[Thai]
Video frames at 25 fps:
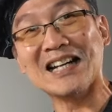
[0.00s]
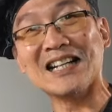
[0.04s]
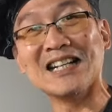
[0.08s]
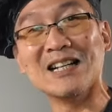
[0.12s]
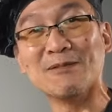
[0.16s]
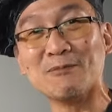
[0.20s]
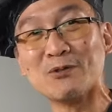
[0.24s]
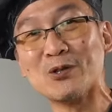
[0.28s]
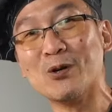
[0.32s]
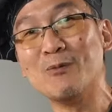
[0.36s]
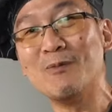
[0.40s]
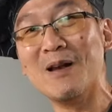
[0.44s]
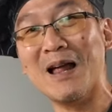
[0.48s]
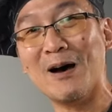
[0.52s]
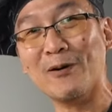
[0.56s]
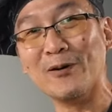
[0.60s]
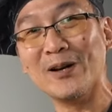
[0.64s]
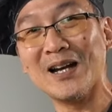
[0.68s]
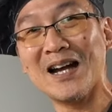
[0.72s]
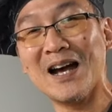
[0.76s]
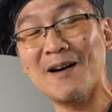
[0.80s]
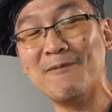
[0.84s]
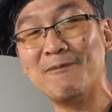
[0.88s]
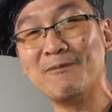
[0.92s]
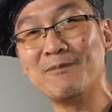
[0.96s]
ทานกับน้ำซุปเรา
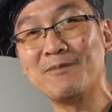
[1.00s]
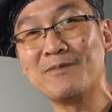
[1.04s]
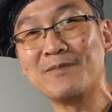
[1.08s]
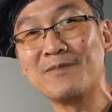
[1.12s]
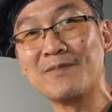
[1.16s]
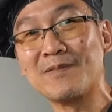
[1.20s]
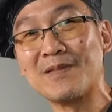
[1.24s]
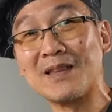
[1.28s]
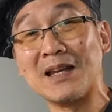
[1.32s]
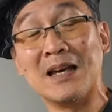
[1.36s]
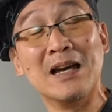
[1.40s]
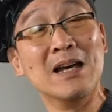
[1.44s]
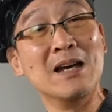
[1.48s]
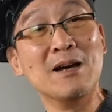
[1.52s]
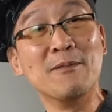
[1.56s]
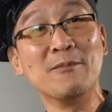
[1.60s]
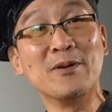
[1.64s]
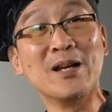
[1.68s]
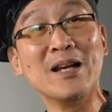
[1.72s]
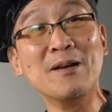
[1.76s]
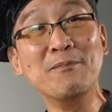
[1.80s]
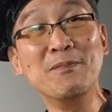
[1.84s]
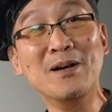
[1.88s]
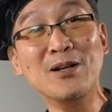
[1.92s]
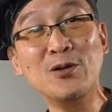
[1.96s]
นะครับเพ
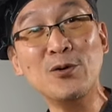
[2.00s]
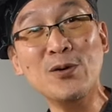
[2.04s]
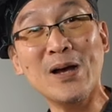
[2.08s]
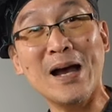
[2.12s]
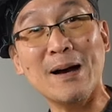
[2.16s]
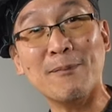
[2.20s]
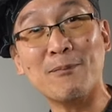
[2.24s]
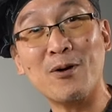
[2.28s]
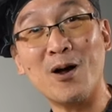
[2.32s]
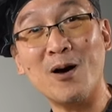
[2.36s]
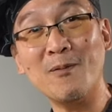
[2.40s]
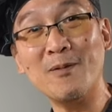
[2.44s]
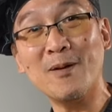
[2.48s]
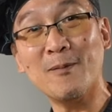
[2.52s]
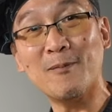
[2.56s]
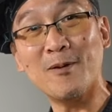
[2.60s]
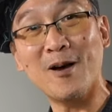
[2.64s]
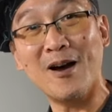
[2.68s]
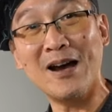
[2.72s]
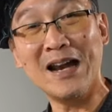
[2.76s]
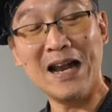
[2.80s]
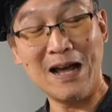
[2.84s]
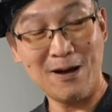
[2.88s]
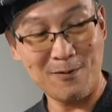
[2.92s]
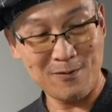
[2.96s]
ราะนั้นเมื่อทุกอย่างพร้อมเรียบ
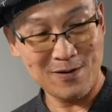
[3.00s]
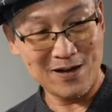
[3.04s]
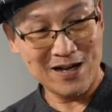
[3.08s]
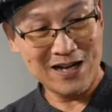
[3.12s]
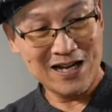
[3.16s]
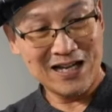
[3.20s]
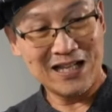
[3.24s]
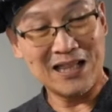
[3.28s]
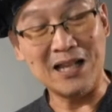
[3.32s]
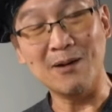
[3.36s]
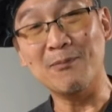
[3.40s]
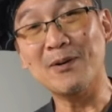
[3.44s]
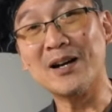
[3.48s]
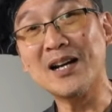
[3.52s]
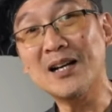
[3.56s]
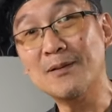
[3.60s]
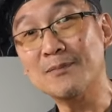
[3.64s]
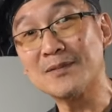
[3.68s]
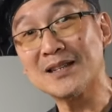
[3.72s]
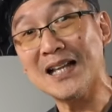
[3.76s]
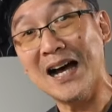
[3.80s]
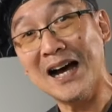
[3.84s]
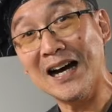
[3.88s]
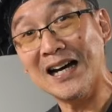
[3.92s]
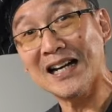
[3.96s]
ร้อยแล้ว เรามาเริ่
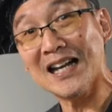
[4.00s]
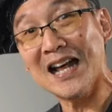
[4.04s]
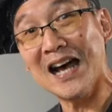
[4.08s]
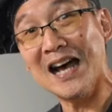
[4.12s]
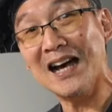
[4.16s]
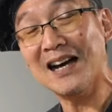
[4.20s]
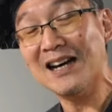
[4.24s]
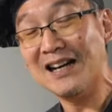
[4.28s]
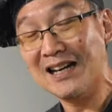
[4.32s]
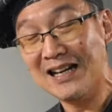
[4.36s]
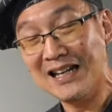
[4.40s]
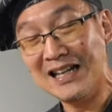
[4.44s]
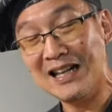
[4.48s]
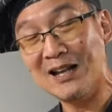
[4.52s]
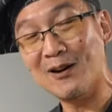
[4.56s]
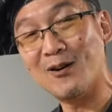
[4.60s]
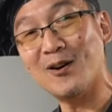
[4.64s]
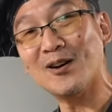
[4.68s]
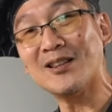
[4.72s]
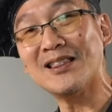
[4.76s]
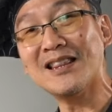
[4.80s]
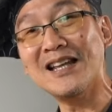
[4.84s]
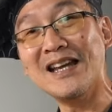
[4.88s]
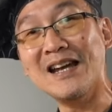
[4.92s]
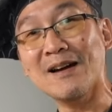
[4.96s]
มตั้งกระทะแล้ว
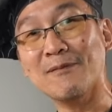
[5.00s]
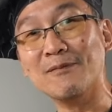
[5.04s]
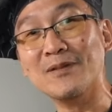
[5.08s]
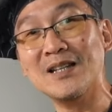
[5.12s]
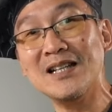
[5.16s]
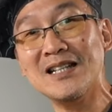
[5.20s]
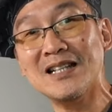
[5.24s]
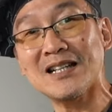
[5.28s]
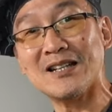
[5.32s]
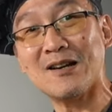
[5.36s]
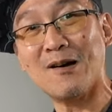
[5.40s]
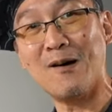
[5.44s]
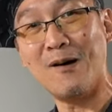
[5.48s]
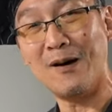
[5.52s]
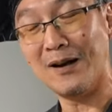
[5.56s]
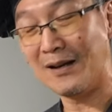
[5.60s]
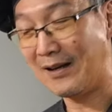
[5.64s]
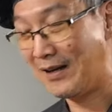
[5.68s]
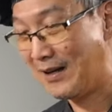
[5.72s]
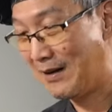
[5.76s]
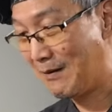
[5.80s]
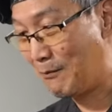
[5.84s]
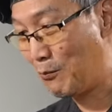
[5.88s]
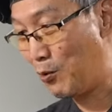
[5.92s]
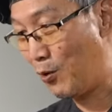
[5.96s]
ก็เตรียมที่จะทอด
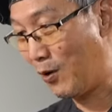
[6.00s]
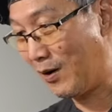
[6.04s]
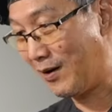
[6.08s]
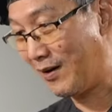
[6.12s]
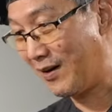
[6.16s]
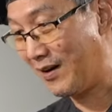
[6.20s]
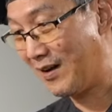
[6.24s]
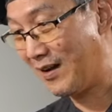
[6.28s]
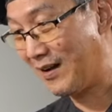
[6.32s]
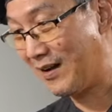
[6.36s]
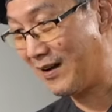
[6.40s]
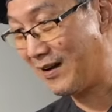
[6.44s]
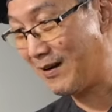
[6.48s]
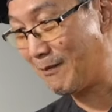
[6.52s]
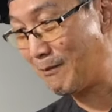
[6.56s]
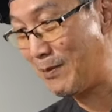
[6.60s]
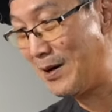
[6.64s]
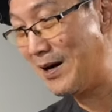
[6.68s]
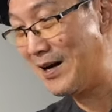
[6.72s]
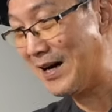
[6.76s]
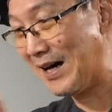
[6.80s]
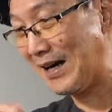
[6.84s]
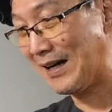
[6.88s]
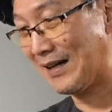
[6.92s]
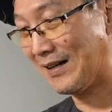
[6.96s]
พวก
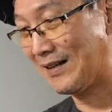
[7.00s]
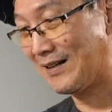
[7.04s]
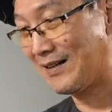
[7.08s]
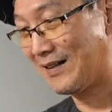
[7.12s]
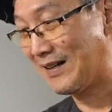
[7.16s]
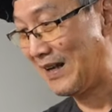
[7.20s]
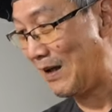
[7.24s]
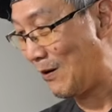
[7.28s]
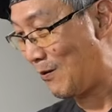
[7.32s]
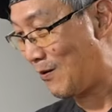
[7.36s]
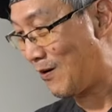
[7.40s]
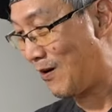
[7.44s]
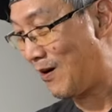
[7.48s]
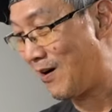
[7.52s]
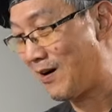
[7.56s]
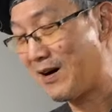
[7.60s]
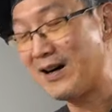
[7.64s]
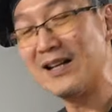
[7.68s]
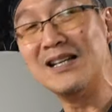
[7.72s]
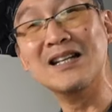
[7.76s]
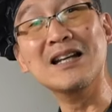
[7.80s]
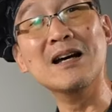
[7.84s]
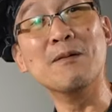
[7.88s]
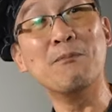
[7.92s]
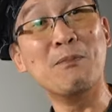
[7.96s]
เผือกแล้วก็
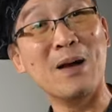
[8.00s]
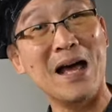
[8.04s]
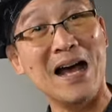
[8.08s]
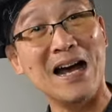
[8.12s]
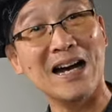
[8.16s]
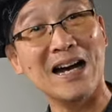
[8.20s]
เนื้อป